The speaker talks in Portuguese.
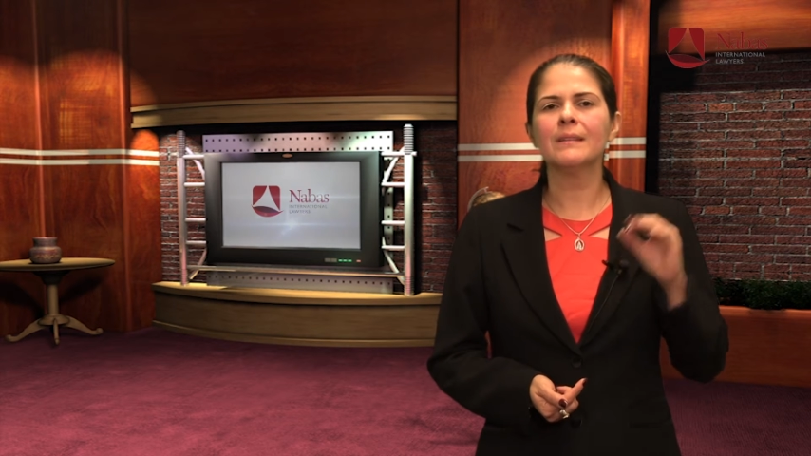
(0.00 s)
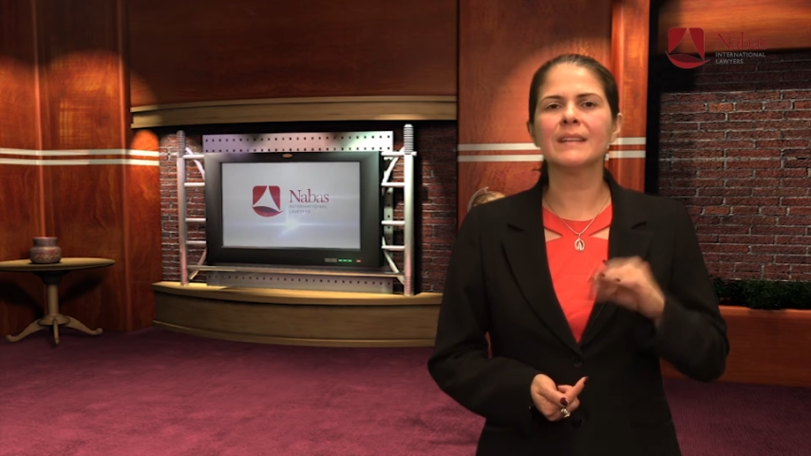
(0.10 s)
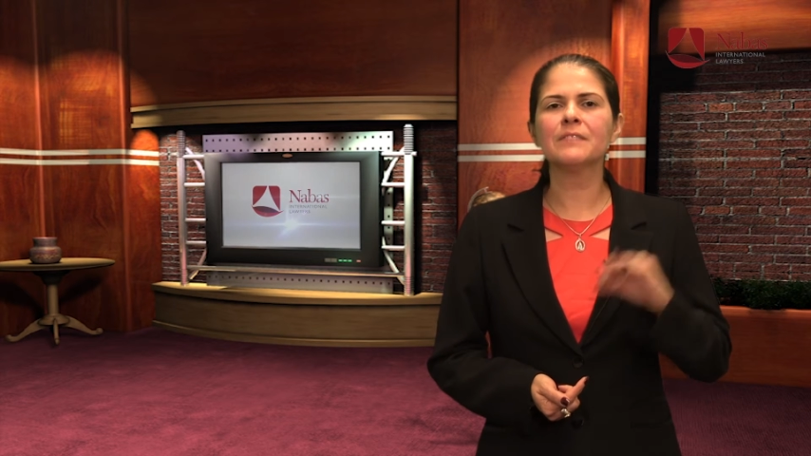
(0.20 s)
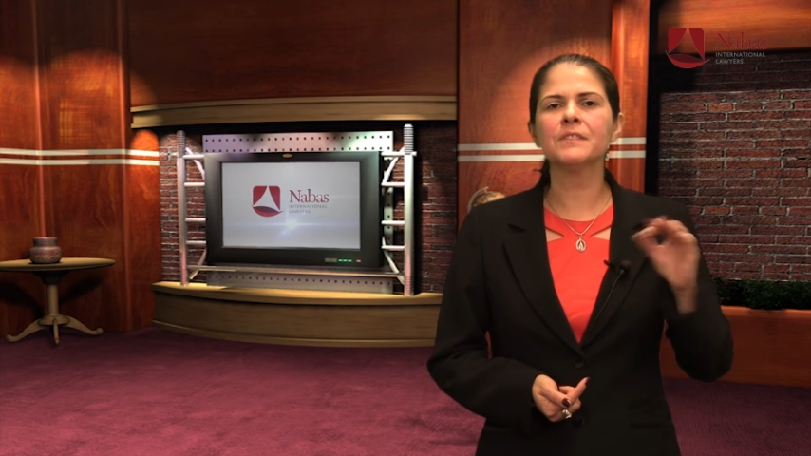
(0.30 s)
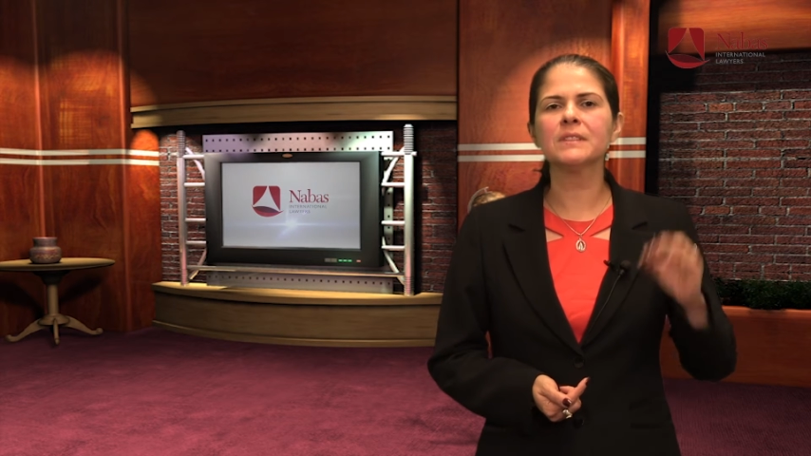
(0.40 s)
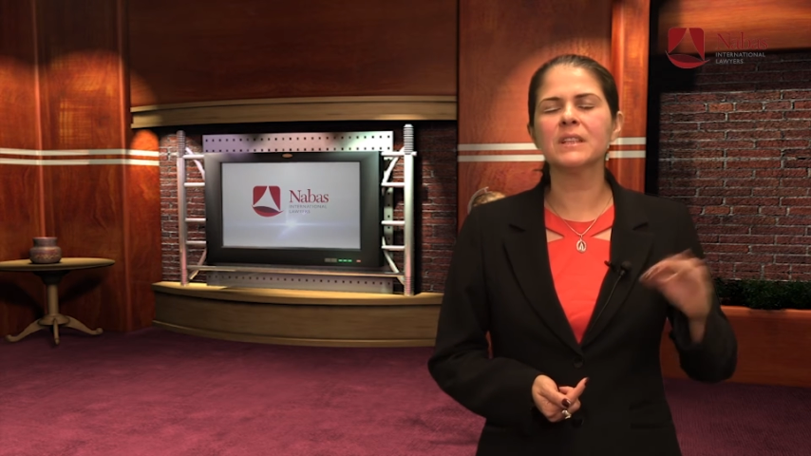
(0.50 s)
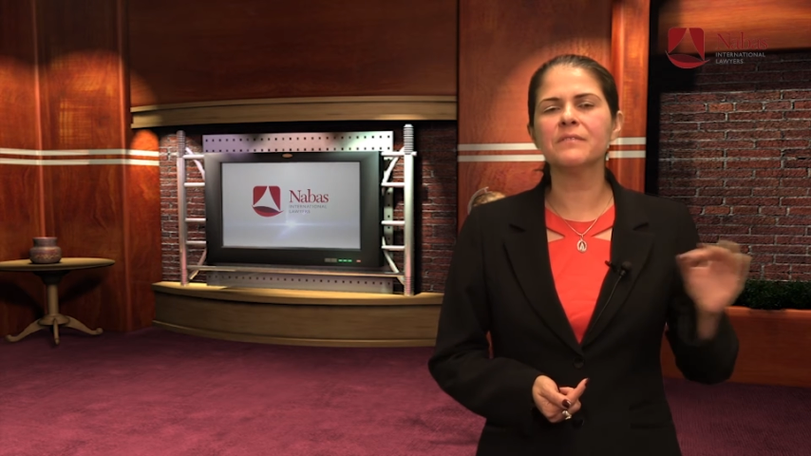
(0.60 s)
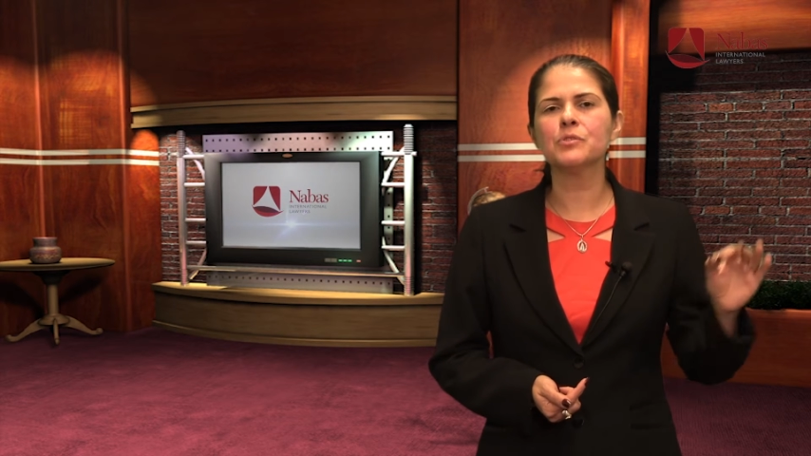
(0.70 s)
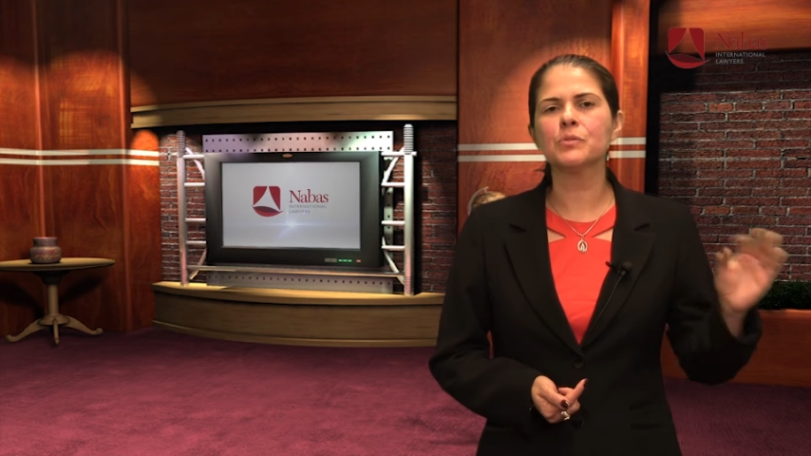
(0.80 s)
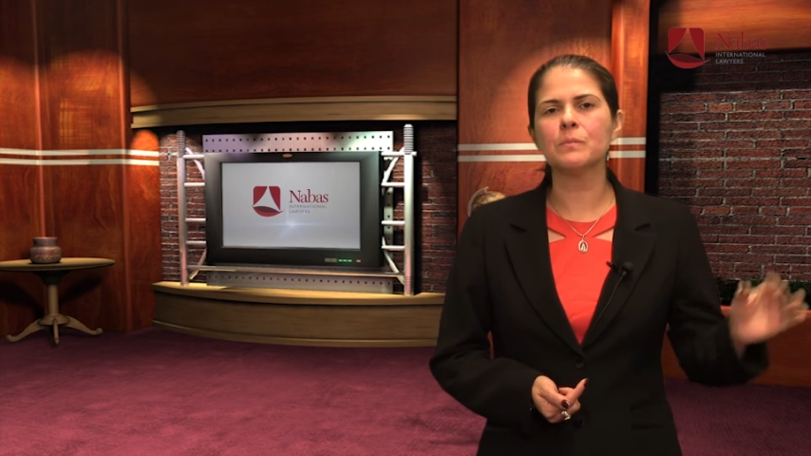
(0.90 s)
indefinite
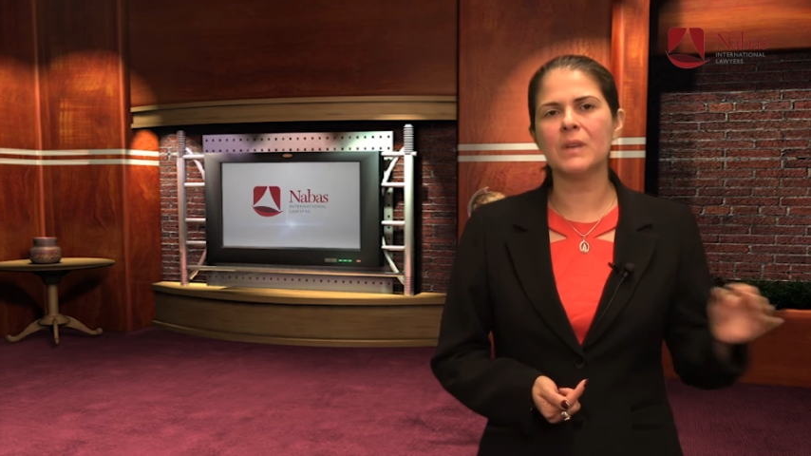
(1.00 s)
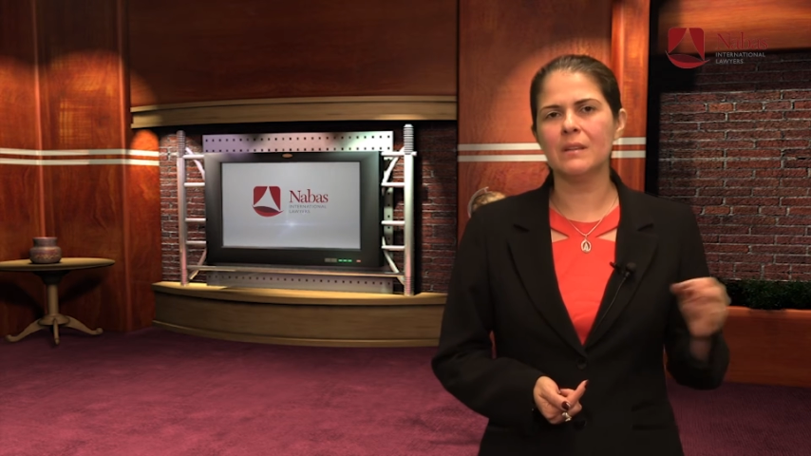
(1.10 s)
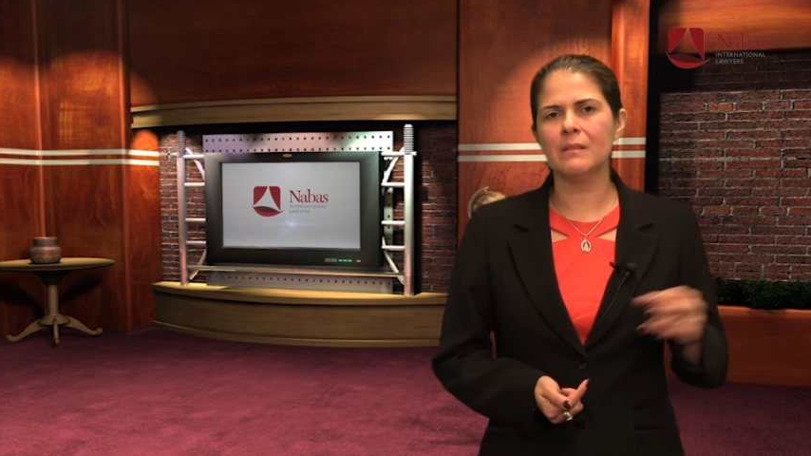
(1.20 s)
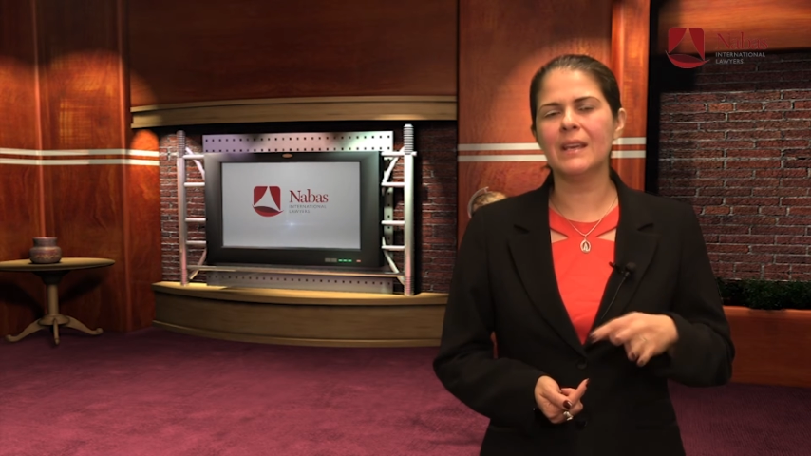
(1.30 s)
leave to remain,